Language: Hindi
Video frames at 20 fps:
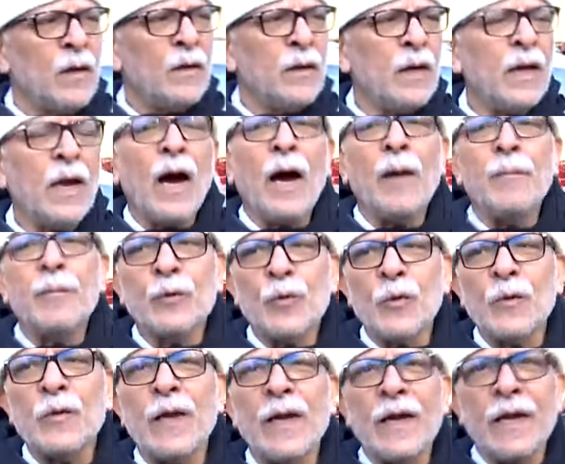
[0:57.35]
नहीं अब
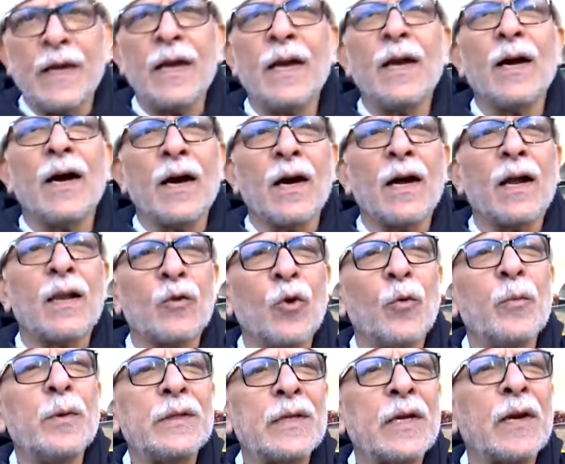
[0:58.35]
तो देखिए अगर
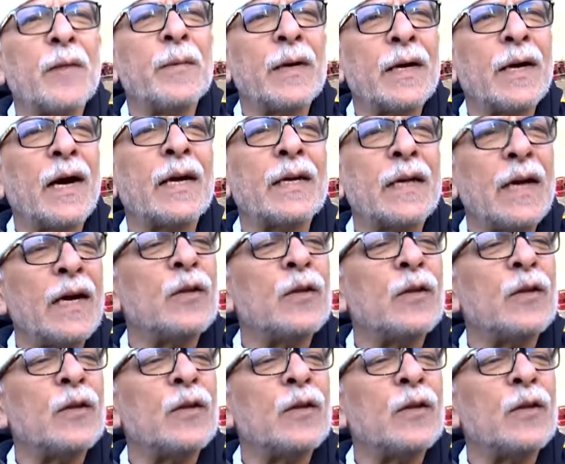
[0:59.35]
दो मीटर हमने काटा